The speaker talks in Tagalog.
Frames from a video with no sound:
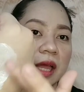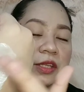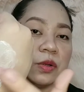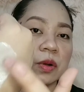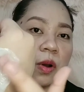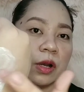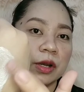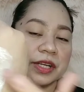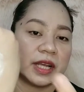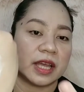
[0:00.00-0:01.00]
And yung
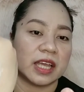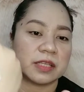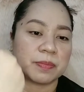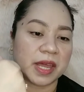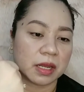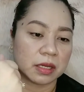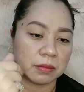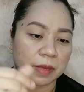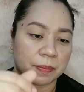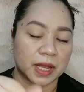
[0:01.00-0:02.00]
color niya, guys, parang
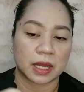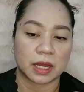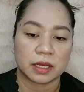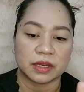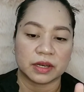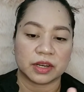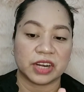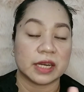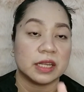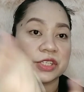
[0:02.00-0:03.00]
may
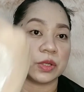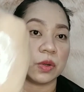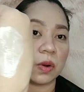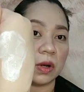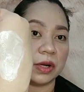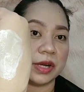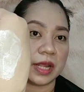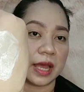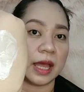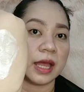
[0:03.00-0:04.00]
pagka-greenish yung color
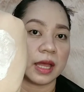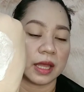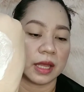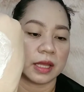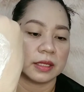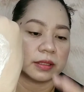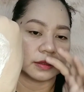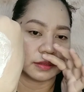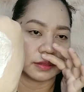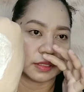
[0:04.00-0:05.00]
niya.
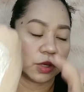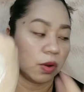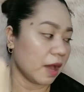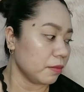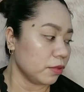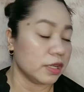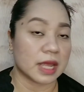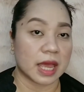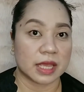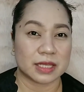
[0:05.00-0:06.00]
Yung amoy
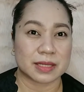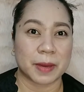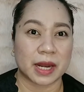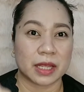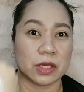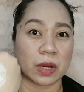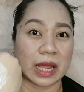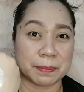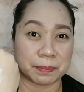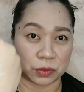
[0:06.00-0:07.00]
niya is parang
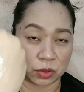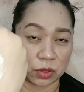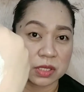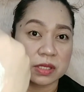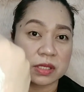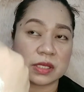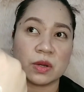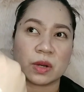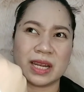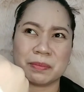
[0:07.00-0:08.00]
eucalyptus,
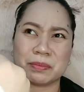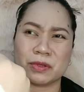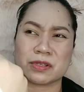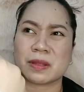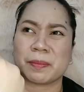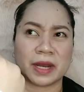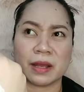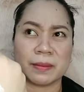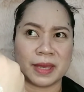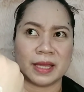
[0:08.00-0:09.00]
eucalyptus na
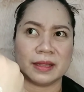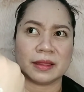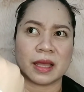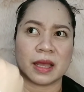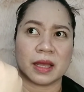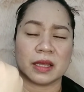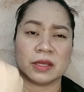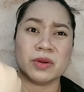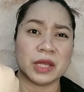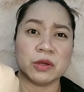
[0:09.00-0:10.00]
parang mint na,
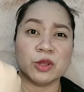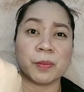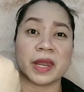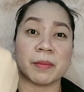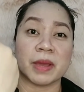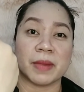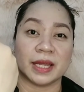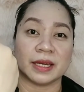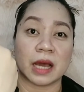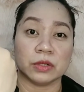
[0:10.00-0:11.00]
yung ganun yung parang may
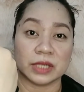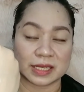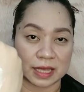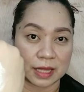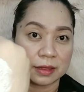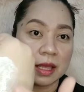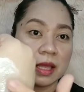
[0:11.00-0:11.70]
mga dahon na scent.